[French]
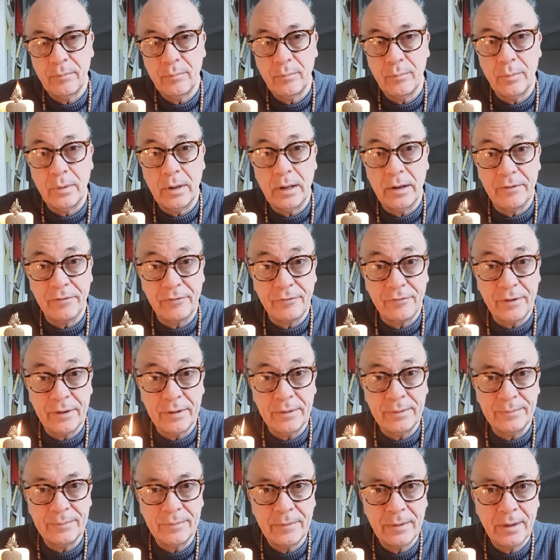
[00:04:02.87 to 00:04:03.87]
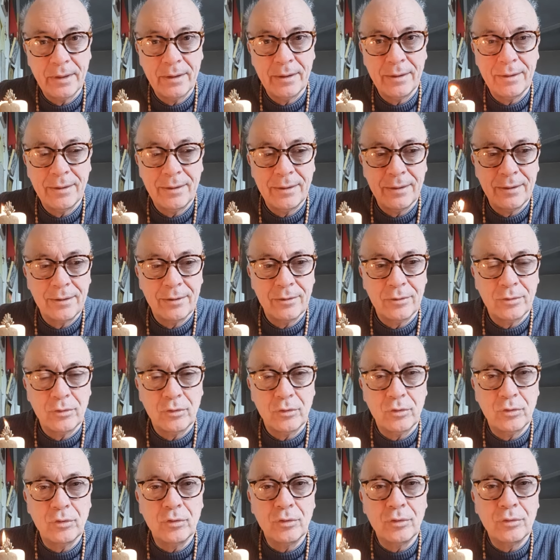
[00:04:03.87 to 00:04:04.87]
afin
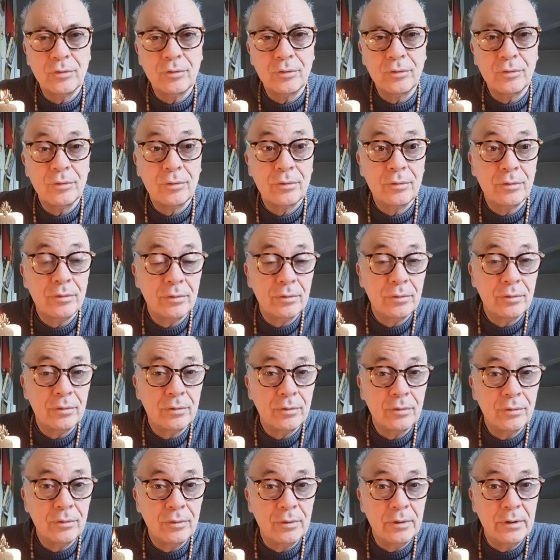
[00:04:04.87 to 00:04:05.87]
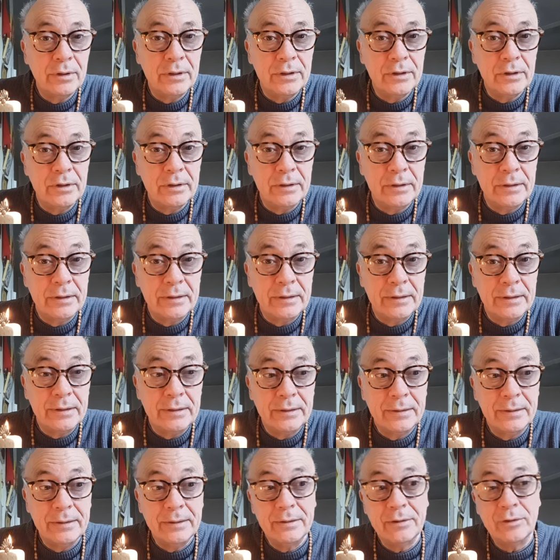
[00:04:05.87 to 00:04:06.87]
que les
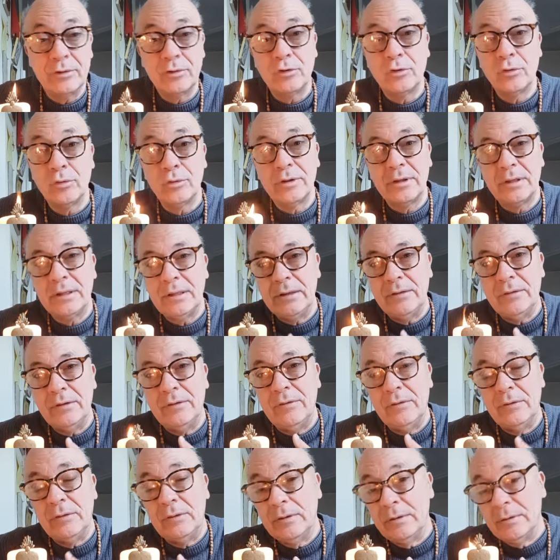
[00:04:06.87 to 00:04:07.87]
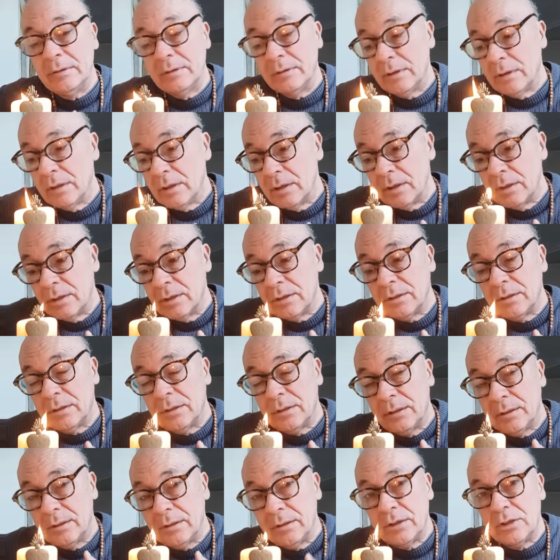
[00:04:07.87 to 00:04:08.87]
ceux qui,
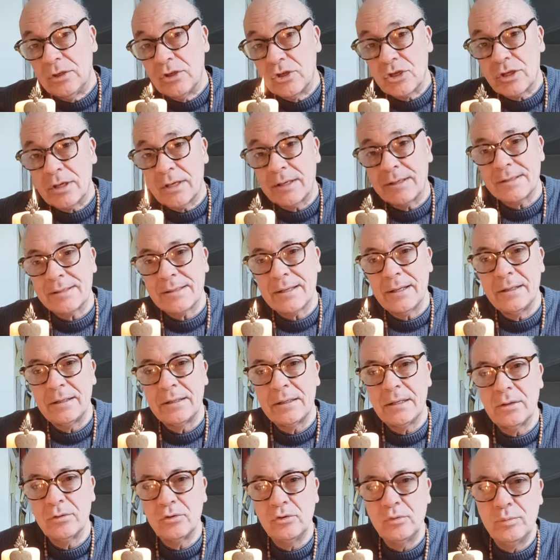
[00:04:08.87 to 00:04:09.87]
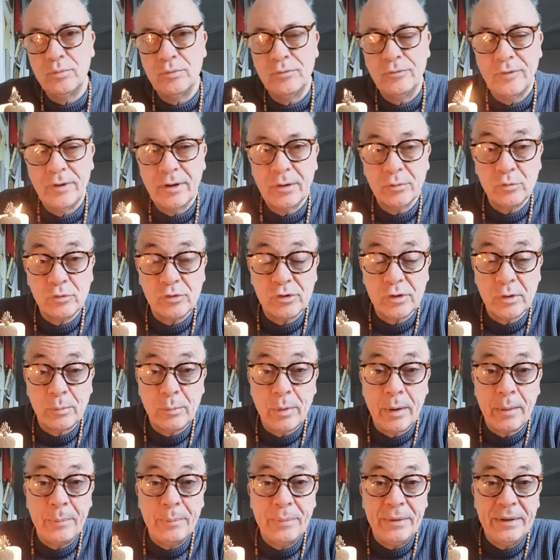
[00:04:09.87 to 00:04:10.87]
qui chassent quelqu'un du pouvoir ne sont
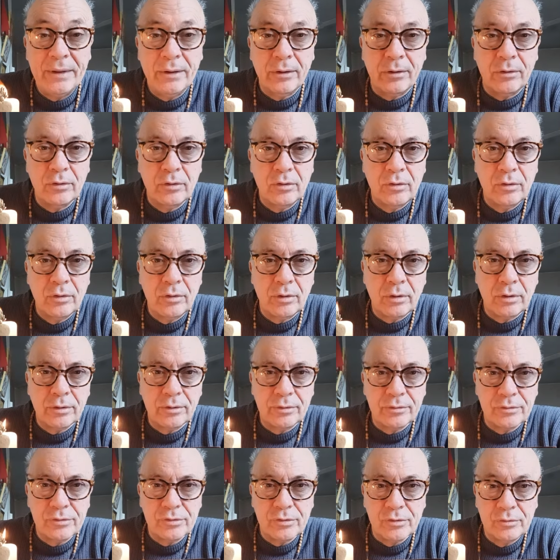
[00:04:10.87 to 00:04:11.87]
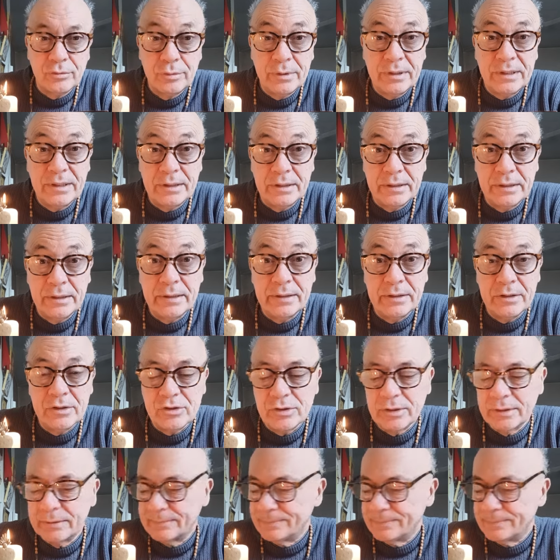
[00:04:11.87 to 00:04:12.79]
pas pires encore que celui qui y est déjà.